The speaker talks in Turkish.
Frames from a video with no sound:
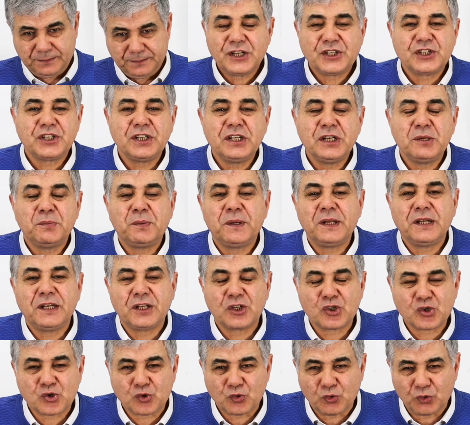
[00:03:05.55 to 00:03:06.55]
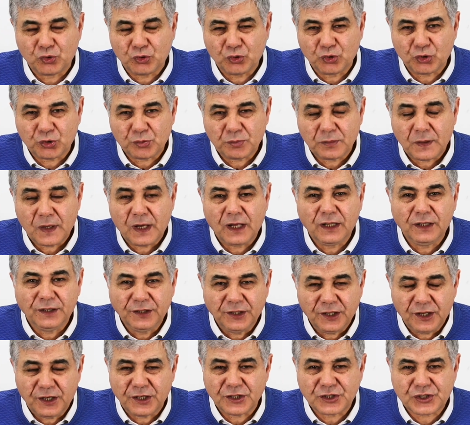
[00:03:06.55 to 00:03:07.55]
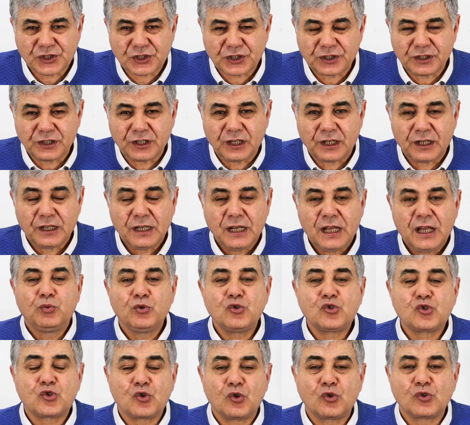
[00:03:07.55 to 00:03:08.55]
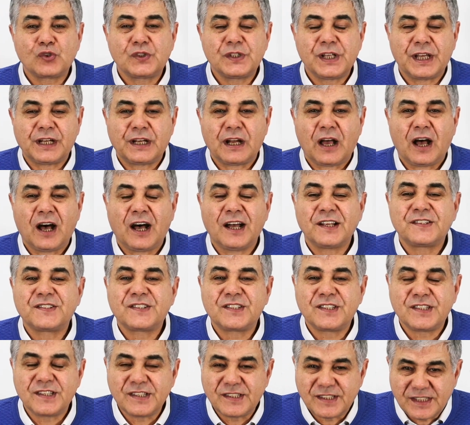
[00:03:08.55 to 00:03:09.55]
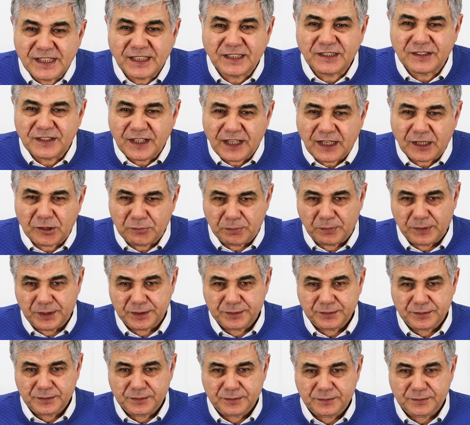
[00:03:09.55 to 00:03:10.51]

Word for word: E şimdi ben de soruyorum Allah aşkına bu sözler hadsizlik değil mi?